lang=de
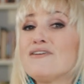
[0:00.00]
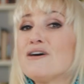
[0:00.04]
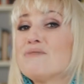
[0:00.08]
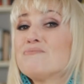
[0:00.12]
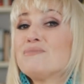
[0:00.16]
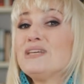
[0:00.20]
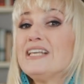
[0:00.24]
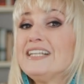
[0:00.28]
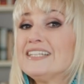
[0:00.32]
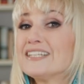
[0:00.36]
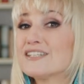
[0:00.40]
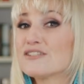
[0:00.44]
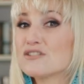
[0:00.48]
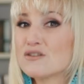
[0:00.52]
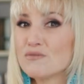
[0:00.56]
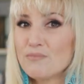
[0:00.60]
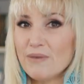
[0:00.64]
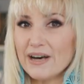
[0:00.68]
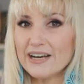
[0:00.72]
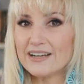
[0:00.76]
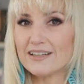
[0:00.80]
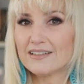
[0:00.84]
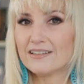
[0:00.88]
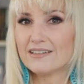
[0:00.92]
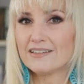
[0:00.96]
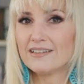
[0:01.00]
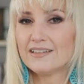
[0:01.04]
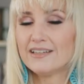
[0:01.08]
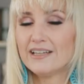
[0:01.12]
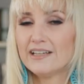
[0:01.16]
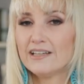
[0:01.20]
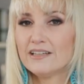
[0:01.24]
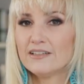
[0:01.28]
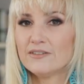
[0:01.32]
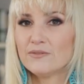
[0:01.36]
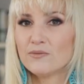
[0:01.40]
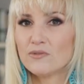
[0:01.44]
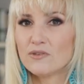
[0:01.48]
Familie zu machen.
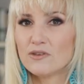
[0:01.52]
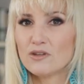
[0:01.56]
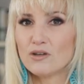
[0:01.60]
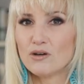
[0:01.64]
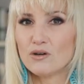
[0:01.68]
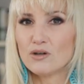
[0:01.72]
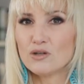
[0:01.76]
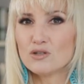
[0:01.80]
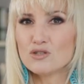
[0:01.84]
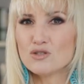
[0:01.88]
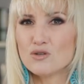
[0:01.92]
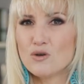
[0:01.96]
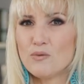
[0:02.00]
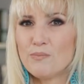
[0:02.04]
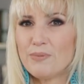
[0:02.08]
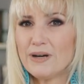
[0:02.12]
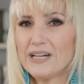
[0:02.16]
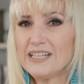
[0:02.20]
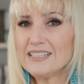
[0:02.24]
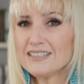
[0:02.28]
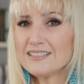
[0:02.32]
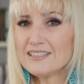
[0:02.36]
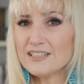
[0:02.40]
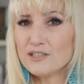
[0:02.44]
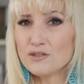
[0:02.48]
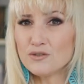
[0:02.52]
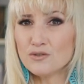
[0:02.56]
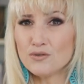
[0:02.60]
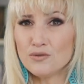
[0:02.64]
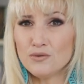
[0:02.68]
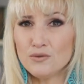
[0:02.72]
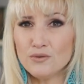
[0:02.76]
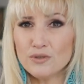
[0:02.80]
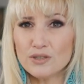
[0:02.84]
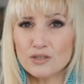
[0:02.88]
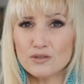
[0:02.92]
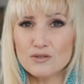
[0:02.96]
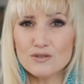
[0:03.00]
Doch sobald die
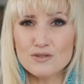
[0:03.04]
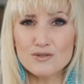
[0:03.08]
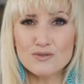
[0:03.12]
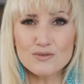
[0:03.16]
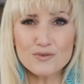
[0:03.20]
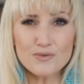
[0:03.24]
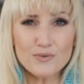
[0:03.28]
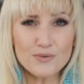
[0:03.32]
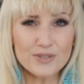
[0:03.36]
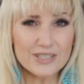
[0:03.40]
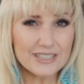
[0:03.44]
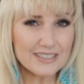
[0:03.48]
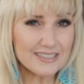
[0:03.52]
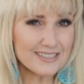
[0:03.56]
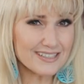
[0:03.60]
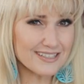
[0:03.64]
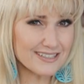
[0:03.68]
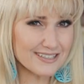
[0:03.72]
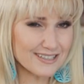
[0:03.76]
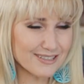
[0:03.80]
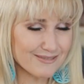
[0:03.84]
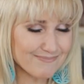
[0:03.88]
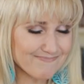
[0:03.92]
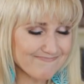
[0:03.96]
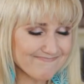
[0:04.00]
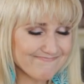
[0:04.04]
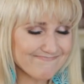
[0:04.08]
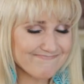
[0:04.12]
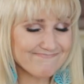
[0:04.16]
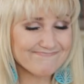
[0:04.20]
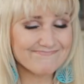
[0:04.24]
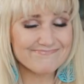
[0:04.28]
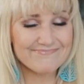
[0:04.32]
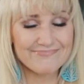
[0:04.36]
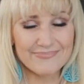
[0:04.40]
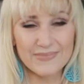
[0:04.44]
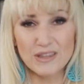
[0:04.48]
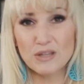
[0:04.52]
Türe zu ist,
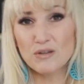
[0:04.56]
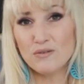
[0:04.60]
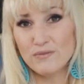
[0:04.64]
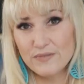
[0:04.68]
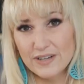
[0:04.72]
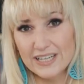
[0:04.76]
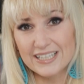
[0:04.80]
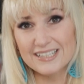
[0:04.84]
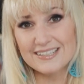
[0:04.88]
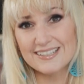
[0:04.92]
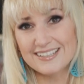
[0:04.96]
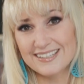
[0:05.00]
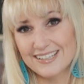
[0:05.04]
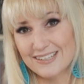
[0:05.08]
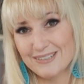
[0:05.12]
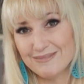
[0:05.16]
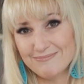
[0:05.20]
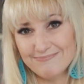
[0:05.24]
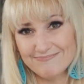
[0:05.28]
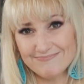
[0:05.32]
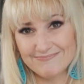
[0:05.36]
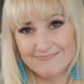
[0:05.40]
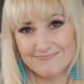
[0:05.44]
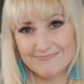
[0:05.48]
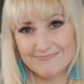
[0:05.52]
hm, du weißt ja.